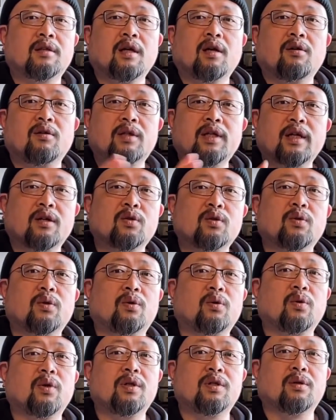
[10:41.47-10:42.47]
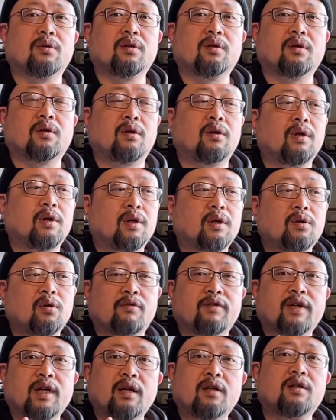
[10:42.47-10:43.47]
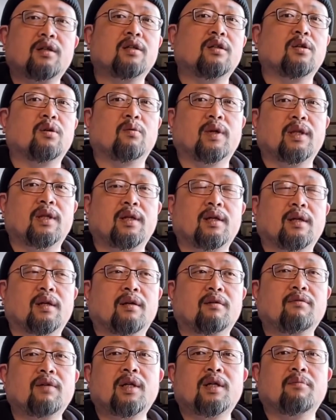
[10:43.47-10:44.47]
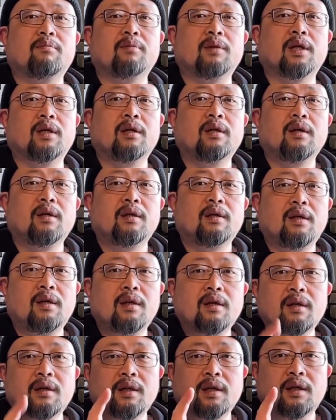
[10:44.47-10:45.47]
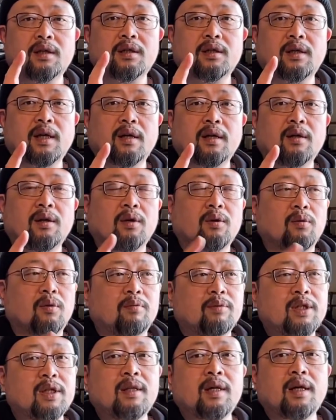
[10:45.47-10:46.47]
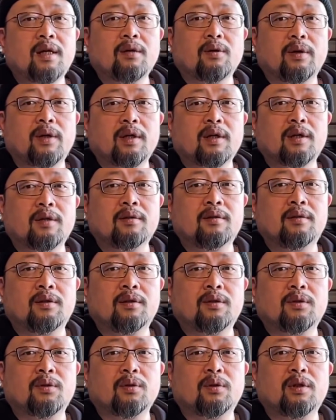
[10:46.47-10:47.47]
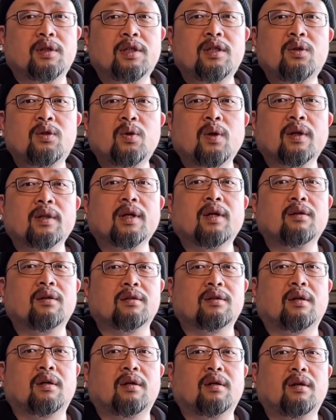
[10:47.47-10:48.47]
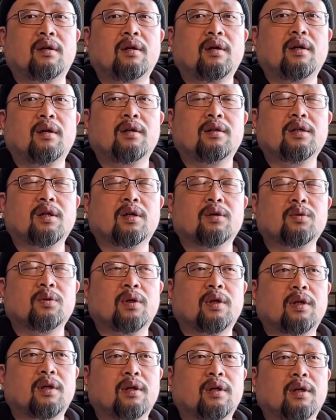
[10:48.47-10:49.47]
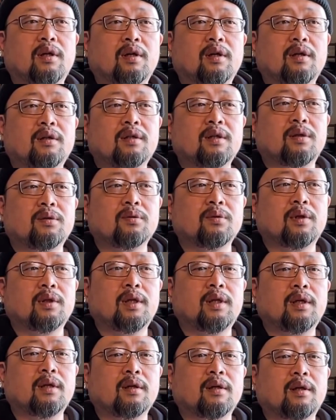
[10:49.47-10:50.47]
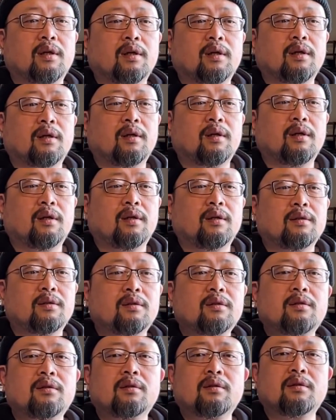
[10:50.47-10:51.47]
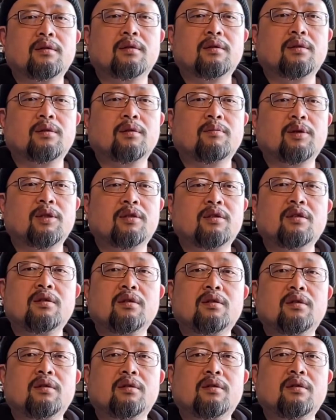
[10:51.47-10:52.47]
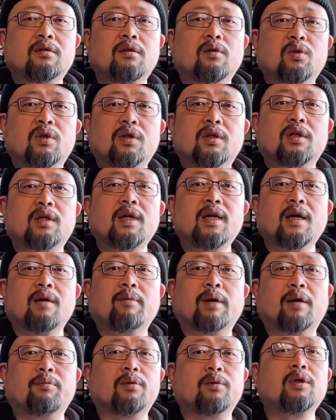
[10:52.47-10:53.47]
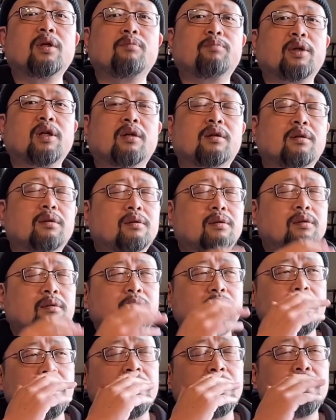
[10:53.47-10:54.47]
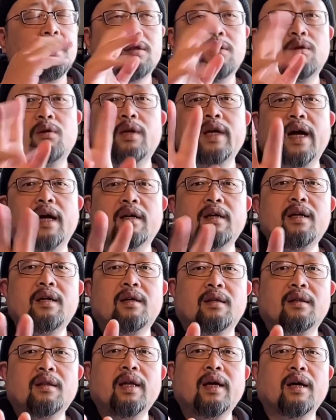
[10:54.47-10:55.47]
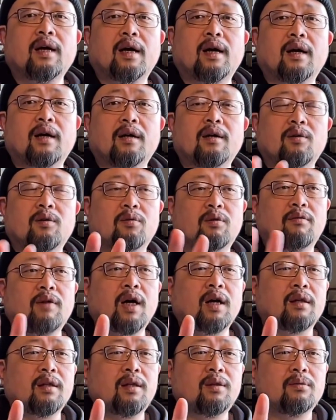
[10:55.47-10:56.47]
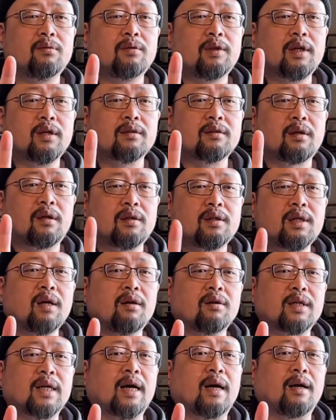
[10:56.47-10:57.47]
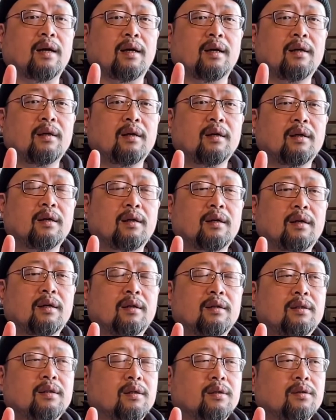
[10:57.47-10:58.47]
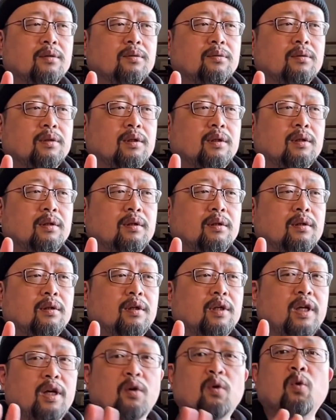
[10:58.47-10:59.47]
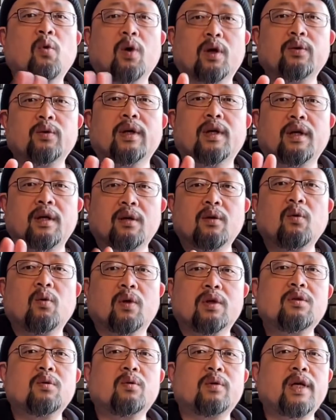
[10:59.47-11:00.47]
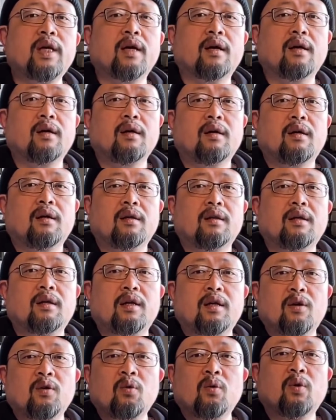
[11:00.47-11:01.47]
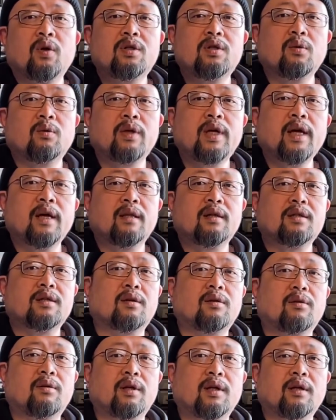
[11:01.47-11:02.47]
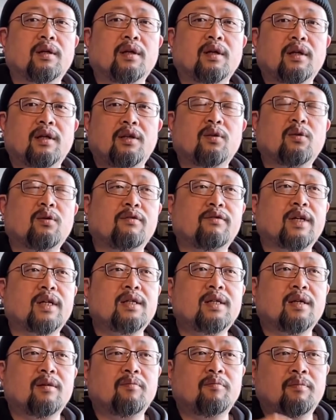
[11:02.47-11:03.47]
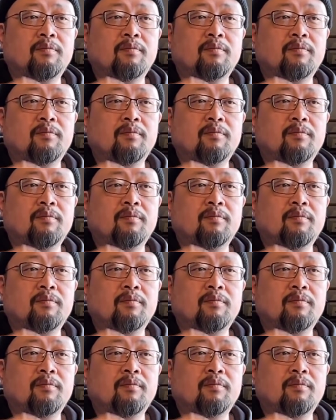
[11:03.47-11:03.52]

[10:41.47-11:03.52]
到这个岁数退休的时候，你会发现真的有问题了。为什么呢？一个呢是，我们现在有一个所新创造的词儿，叫做呃，叫做那个自叫什么自自由职业吧？不是不叫自自由职业，就是两亿人那个啊，我忘了那东那个词儿叫啥了。呃，叫做呃灵活对灵活就业。那灵活就业的时候呢，你就会发现，